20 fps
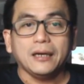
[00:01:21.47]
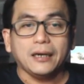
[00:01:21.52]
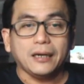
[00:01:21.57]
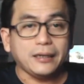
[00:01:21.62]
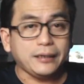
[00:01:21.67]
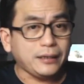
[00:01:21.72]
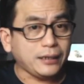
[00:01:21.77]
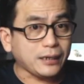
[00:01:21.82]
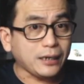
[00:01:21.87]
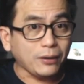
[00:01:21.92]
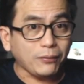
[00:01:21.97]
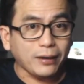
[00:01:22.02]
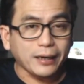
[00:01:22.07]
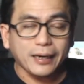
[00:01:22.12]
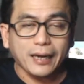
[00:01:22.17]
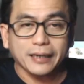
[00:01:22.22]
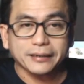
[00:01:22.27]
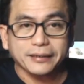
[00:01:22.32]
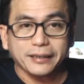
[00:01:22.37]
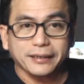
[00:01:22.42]
uh, nagawa
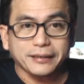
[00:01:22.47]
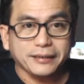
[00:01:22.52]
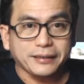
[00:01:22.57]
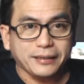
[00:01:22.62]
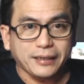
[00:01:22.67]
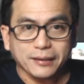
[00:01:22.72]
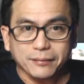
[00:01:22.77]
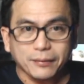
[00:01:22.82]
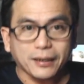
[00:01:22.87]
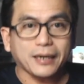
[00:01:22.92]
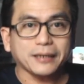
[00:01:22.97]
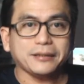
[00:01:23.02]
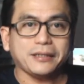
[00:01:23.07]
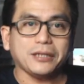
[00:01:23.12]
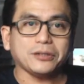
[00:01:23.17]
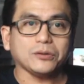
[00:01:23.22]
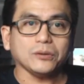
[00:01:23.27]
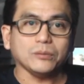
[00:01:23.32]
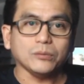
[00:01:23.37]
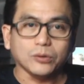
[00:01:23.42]
natin ng mga
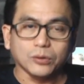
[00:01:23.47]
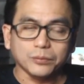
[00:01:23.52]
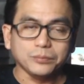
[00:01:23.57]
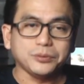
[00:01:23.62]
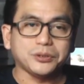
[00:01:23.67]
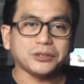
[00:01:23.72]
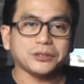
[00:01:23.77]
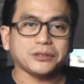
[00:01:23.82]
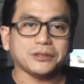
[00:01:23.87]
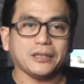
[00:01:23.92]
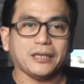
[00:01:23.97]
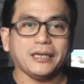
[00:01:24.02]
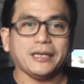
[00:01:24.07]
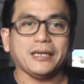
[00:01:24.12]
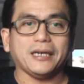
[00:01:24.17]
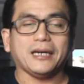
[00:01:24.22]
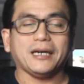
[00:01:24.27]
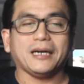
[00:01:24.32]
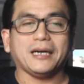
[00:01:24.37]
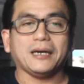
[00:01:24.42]
Tito Moves ay
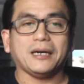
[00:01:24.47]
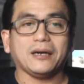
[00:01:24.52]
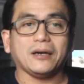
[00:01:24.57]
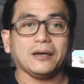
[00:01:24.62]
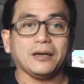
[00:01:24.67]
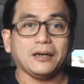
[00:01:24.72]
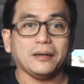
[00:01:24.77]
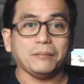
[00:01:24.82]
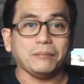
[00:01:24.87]
uh,